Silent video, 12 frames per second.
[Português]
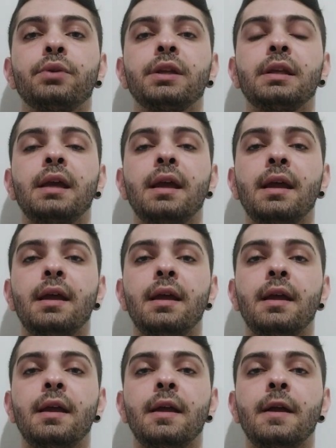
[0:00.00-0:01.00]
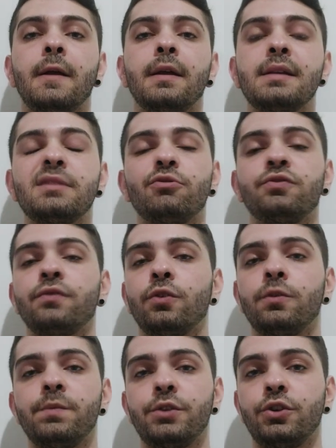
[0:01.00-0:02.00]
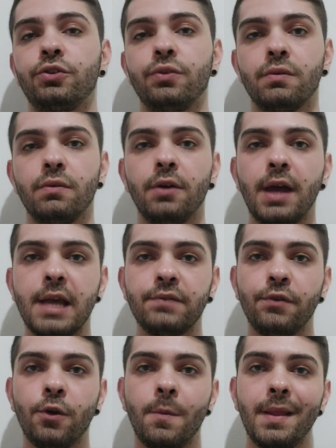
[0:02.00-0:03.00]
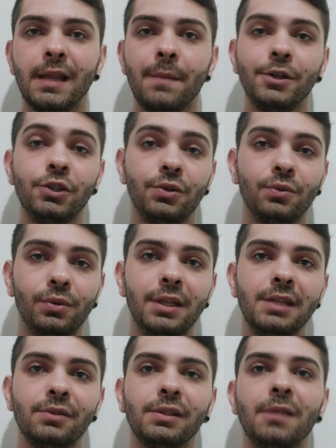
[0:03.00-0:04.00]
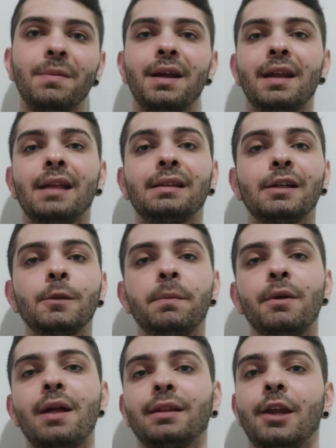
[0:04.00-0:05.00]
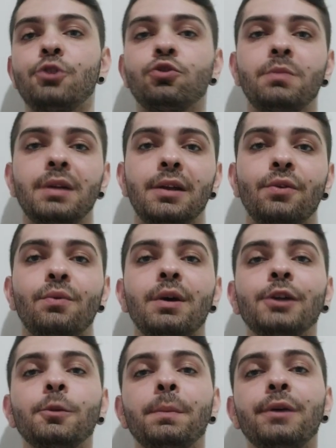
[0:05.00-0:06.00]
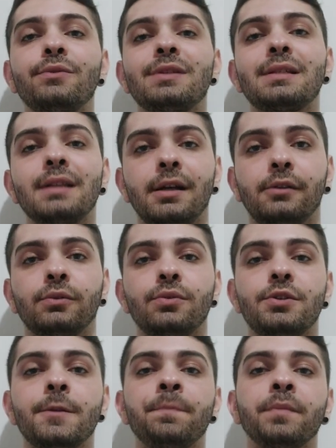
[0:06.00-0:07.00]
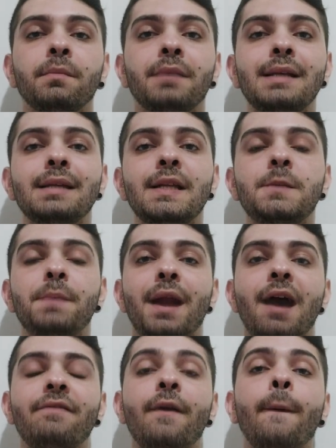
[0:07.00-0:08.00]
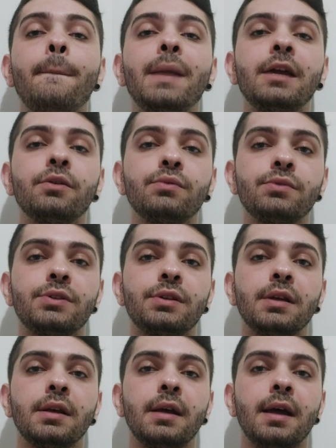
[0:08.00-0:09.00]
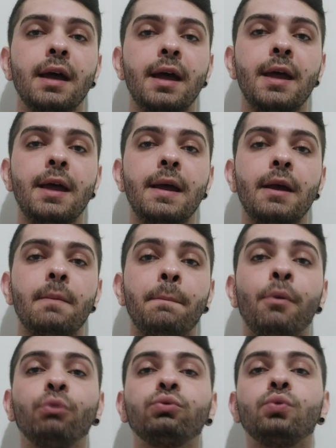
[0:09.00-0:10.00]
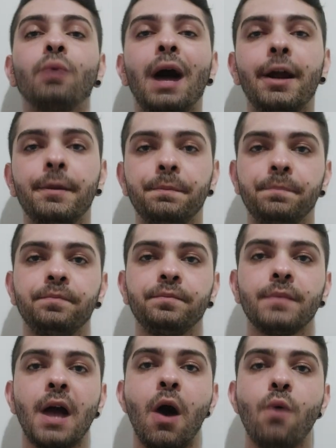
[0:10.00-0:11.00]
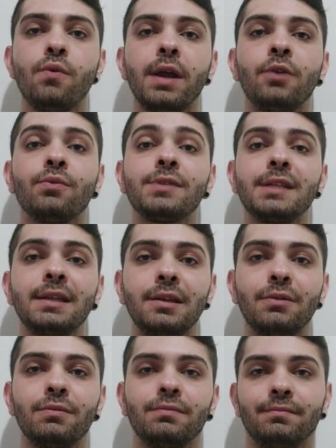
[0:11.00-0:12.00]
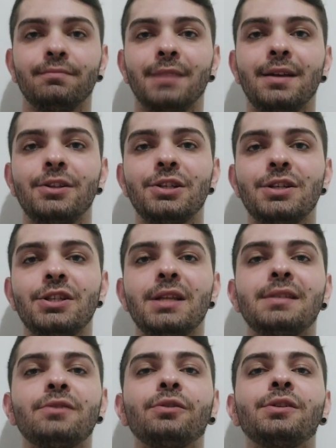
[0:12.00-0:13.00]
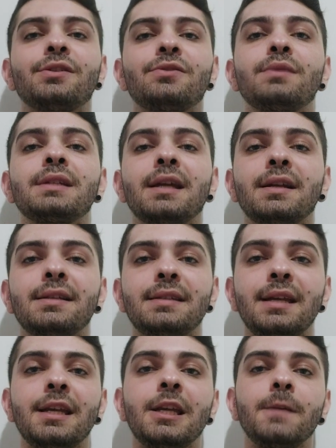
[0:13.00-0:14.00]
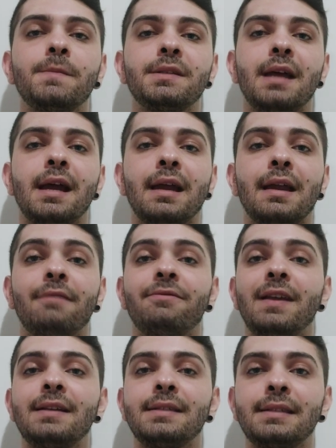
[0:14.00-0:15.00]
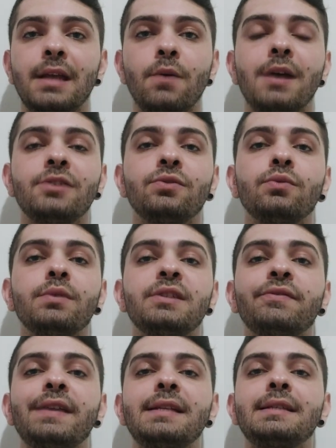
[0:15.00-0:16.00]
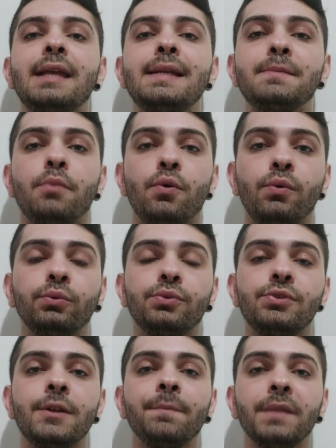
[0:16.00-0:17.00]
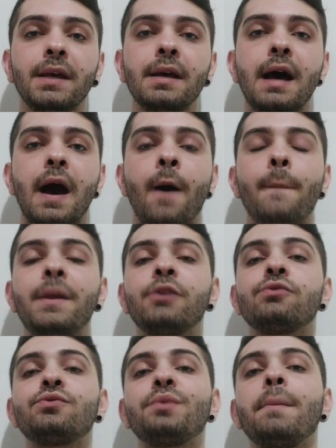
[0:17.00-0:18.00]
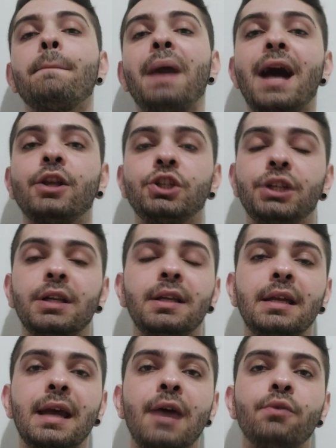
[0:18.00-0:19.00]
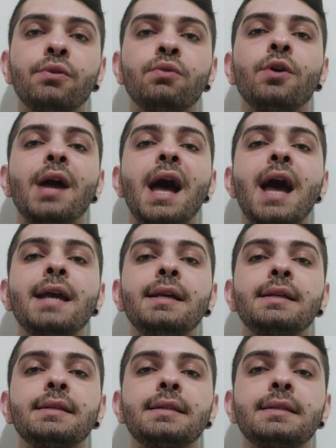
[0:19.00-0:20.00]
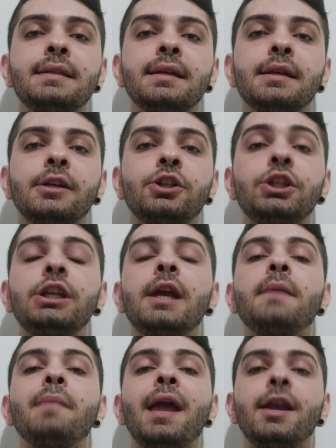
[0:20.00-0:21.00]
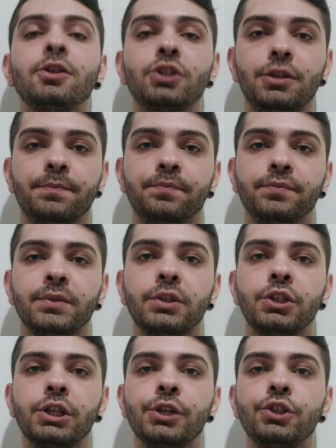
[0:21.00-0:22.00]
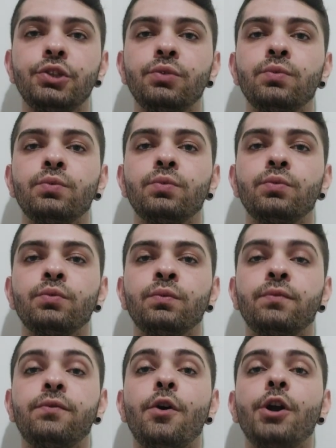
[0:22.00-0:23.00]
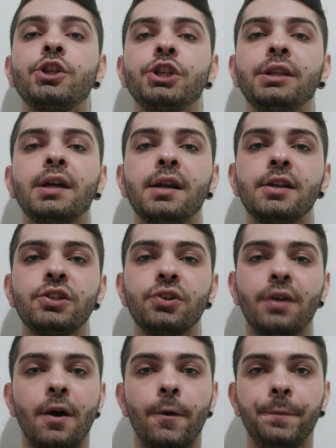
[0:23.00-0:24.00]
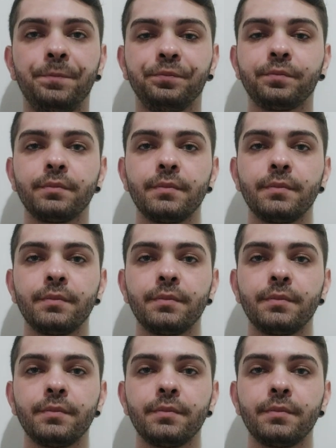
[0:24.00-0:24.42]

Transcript: Porque em questão de volume de jogo, o Goiás foi completamente engolido também, né? Tanto pelo Atlético Mineiro quanto pelo Santos. Mas ele esperava ao menos é, pontuar, algo que ele conseguiu, né? Diante dessas outras duas grandes equipes, né? Que ele venceu as duas, fez seis pontos. Ao menos um empate ali era o que o Goiás tinha em mente diante de um, de um forte internacional.